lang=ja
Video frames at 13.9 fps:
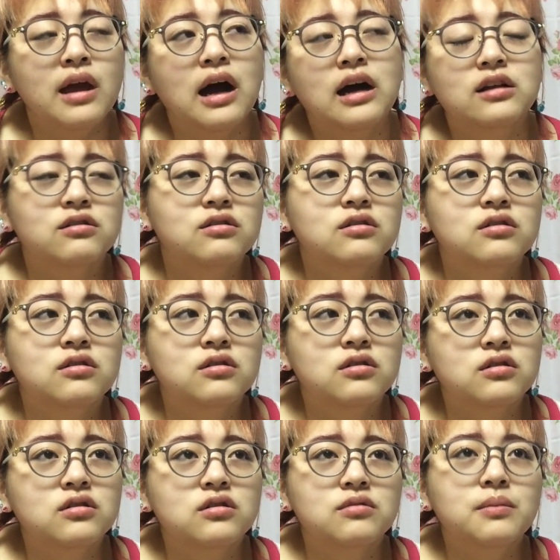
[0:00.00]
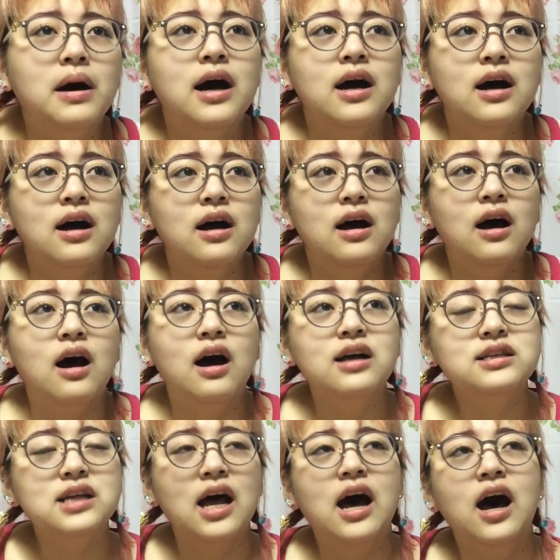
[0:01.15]
あのー、まあ、
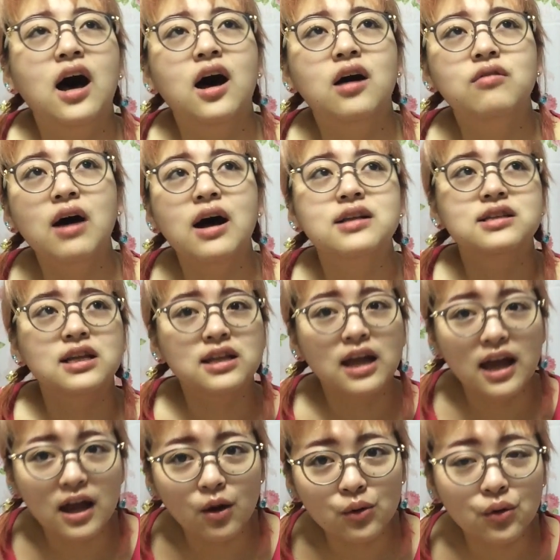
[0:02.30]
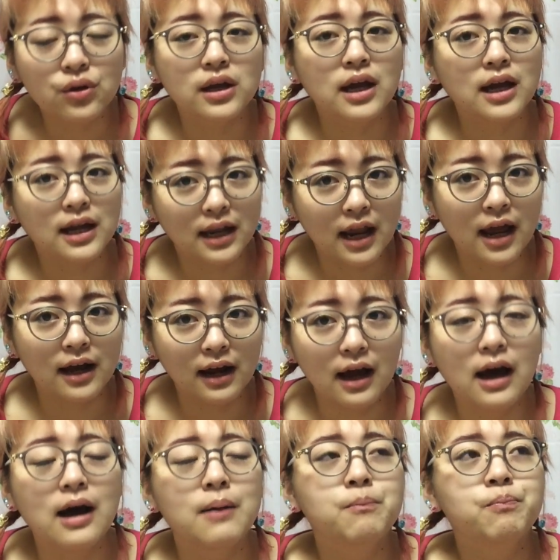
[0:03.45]
朝は絶対栄養取んなきゃいけないか
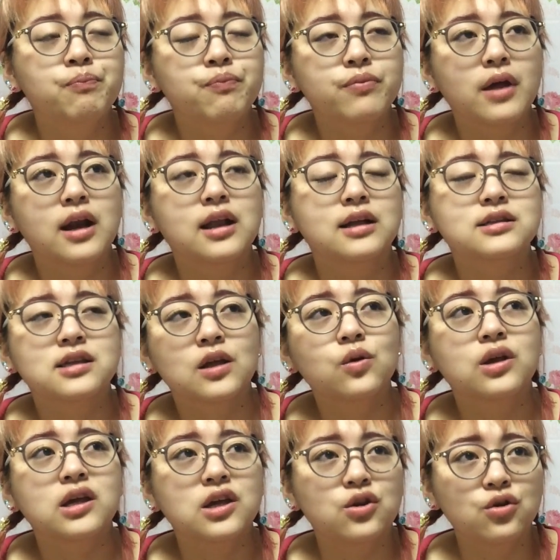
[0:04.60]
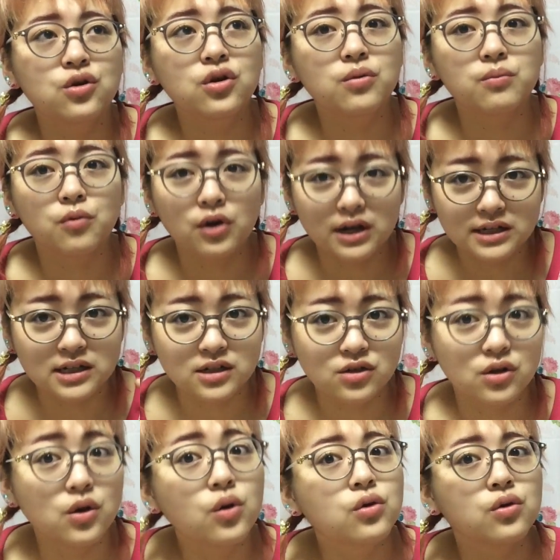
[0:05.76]
ら、あれなんですけど、昼もやしにす
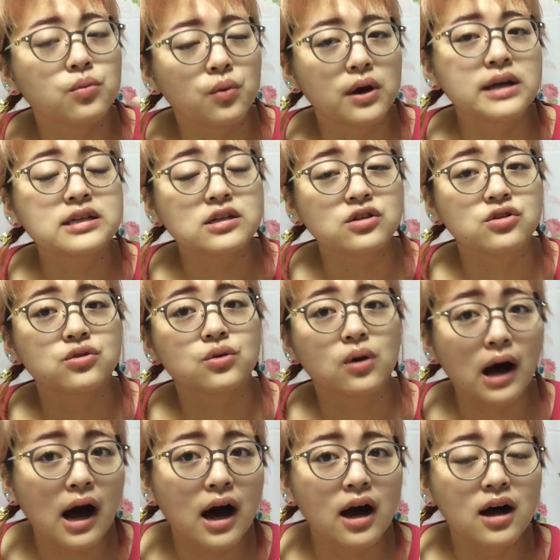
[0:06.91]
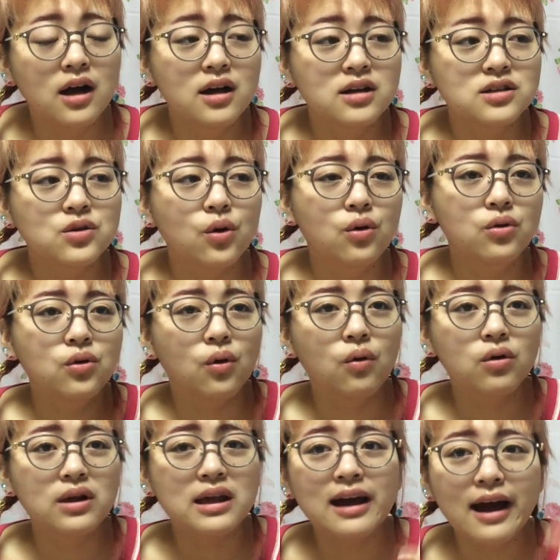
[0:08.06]
る、夜もやしにするとか、そう、ほんの
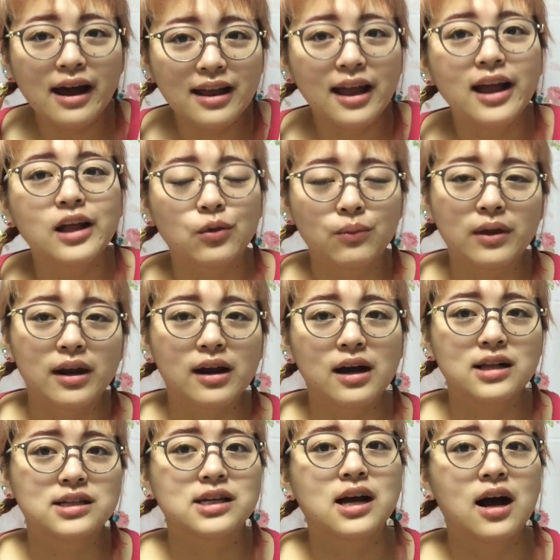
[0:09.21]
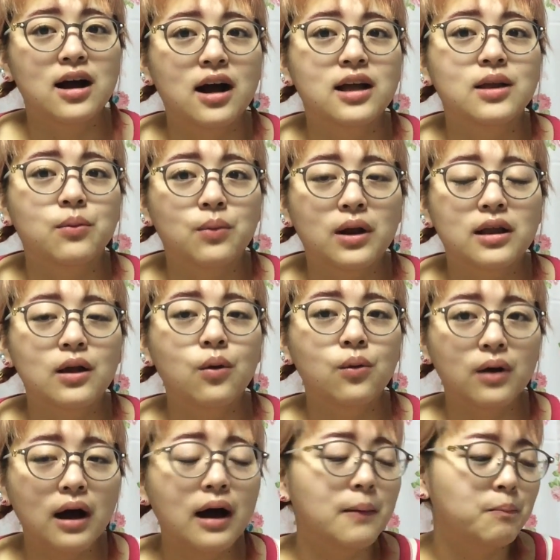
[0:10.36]
置き換えダイエットみたいな感じで考えてもらった
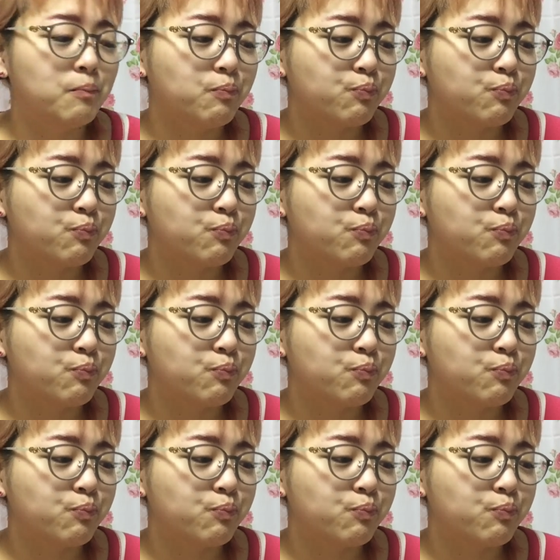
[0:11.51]
方が